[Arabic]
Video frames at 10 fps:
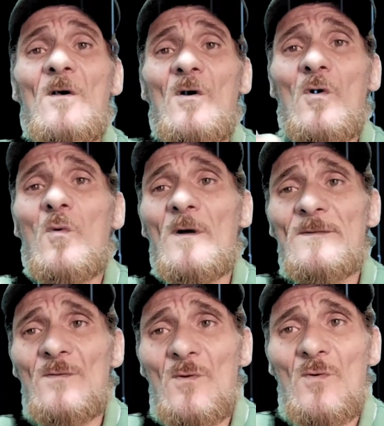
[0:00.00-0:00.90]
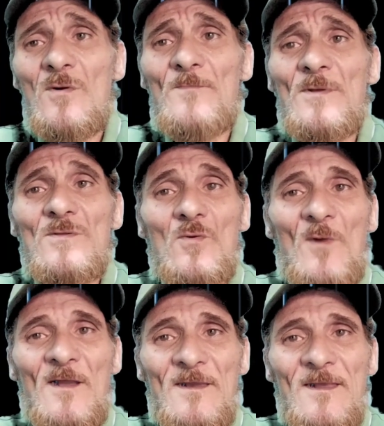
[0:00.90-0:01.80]
هو شعور
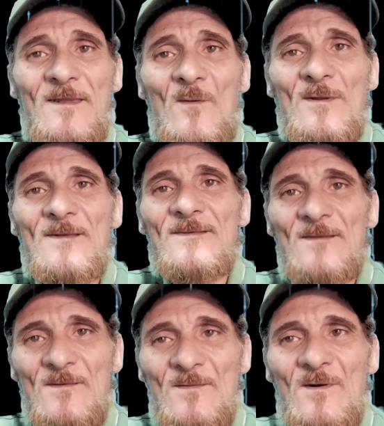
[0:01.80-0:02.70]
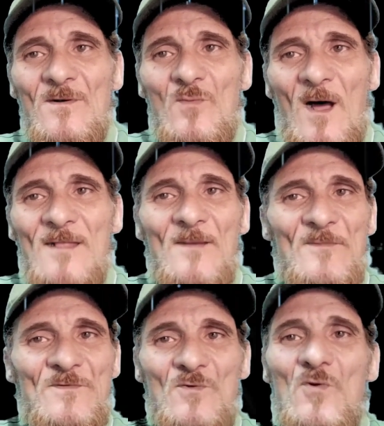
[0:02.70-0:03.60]
بالطمانينه والاستقرار وعدم
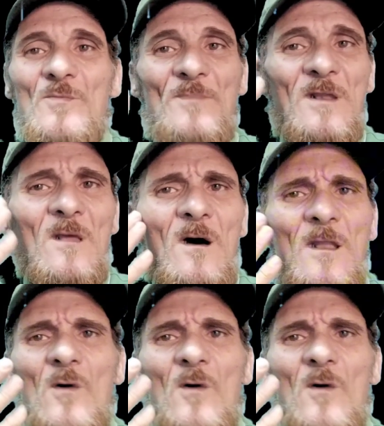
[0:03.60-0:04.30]
الشعور بالقلق